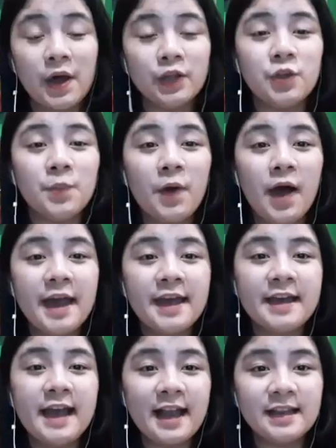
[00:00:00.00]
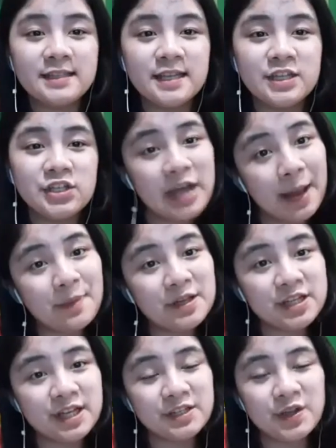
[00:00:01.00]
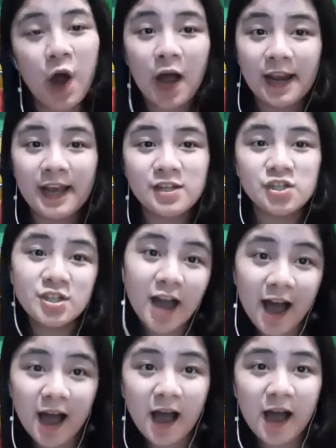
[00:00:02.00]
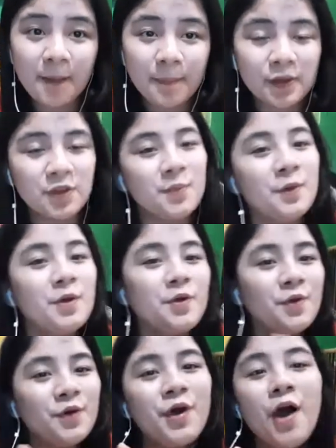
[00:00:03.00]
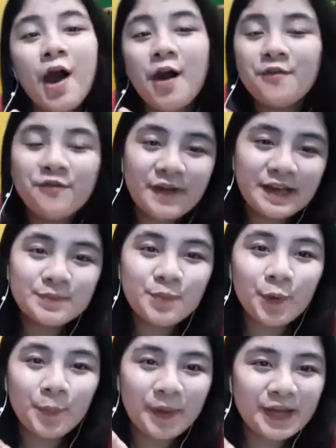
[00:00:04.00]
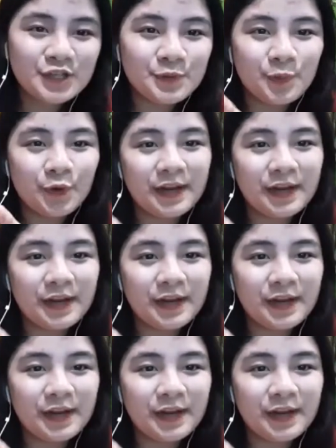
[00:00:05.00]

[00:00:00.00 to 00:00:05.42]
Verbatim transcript: Ito po ay galing sa Chubby Chicks Online Shop. Ito po yung Facebook page po